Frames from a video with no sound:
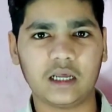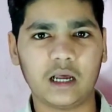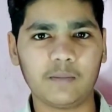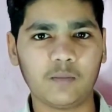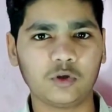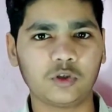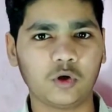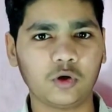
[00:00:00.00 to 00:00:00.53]

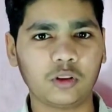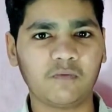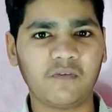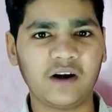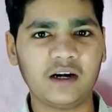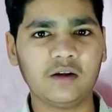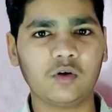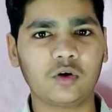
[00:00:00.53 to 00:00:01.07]
आपको शॉर्ट्स
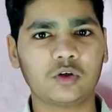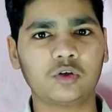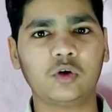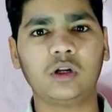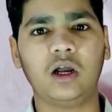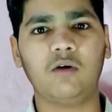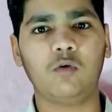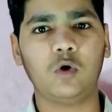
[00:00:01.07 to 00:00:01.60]
फंड और
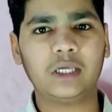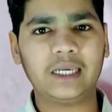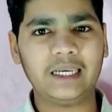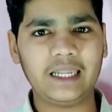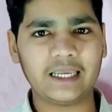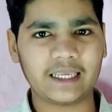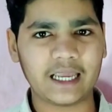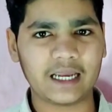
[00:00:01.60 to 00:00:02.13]
शॉर्ट अवार्ड के
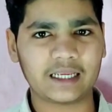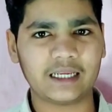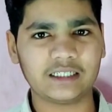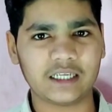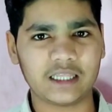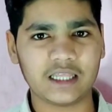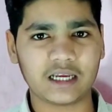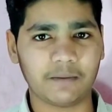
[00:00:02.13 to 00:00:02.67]
लिए क्या क्या
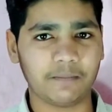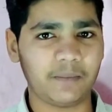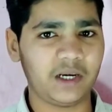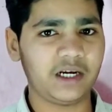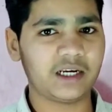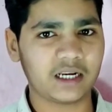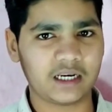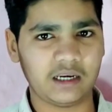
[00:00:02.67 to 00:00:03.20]
चीज़ें
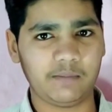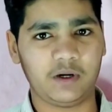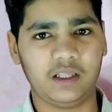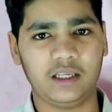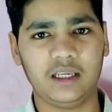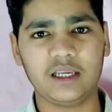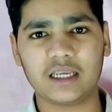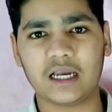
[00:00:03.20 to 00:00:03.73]
कंप्लीट करनी
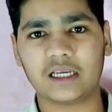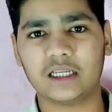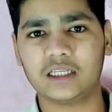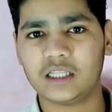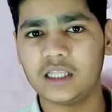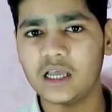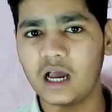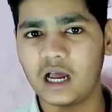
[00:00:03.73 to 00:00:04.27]
पड़ेगी क्या क्या
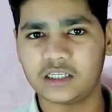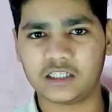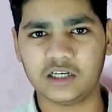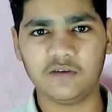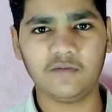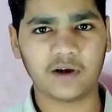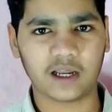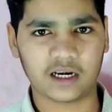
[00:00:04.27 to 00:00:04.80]
चीज़ें
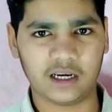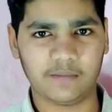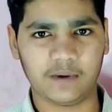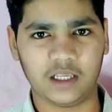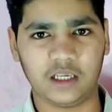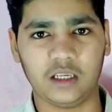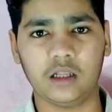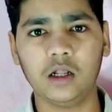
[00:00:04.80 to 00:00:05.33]
अचीव करनी
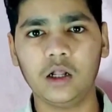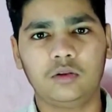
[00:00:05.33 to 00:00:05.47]
पड़ेंगी